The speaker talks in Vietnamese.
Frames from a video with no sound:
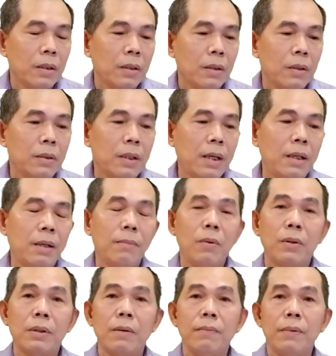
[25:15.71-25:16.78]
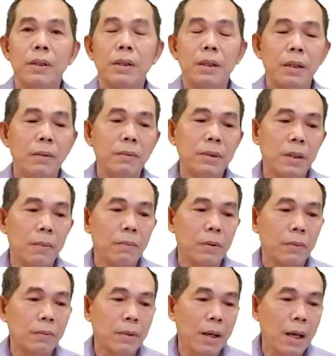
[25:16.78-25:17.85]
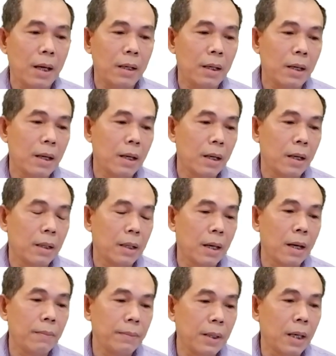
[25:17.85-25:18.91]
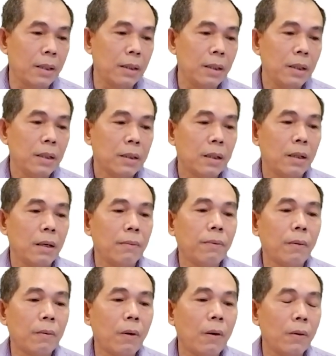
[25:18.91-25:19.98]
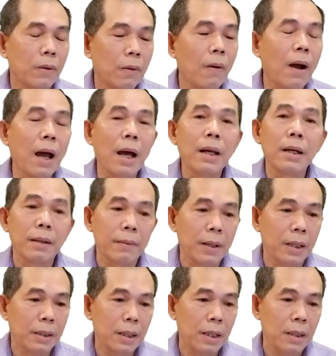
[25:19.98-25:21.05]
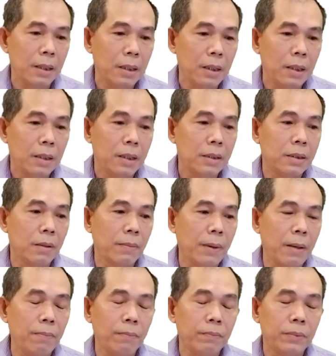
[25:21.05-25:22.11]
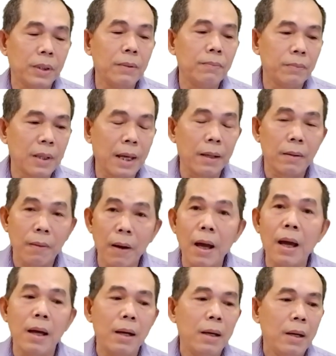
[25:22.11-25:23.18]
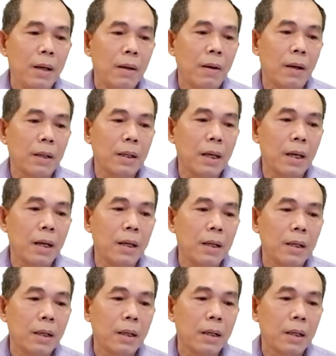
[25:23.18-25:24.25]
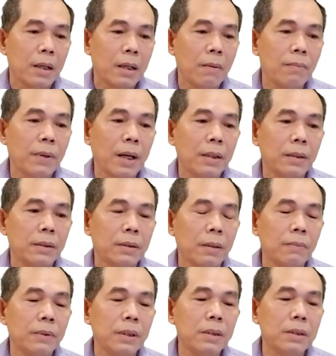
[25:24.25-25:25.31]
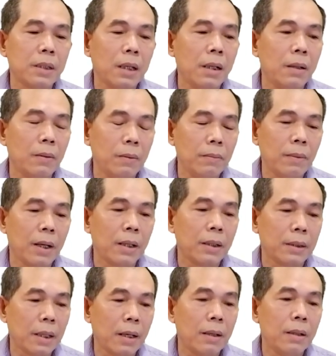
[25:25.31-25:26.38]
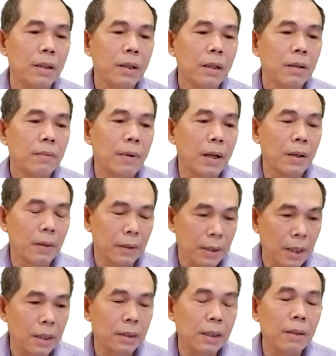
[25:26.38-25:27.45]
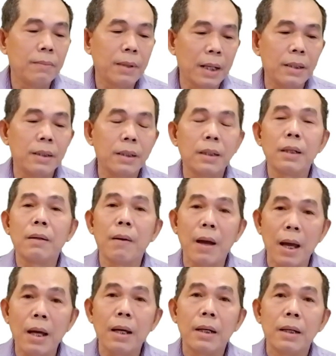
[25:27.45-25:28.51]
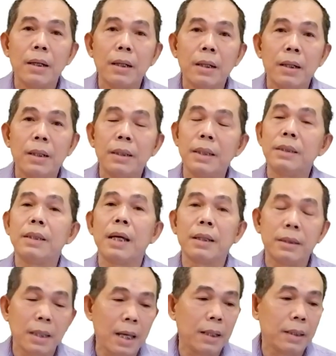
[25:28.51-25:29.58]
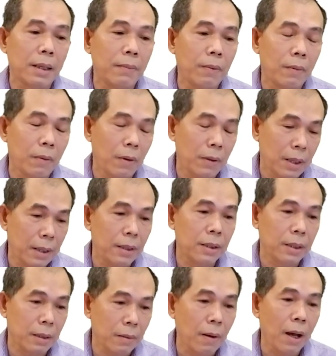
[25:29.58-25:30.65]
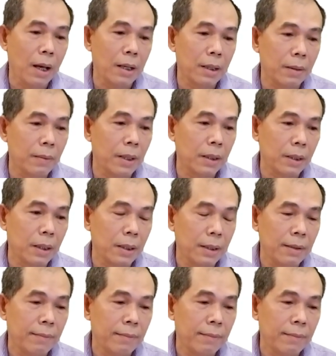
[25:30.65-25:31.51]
rồi đây là một trong những cái ứng dụng cũng khá là là hấp dẫn đó là phục hồi khóa đó các bạn nhé để cho phép tìm lại khóa hoặc là không cần thông tin sở hữu mà người ta vẫn có thể tìm lại được cái khóa người ta sẵn sàng người ta phục hồi lại được cái khóa đó các bạn nhé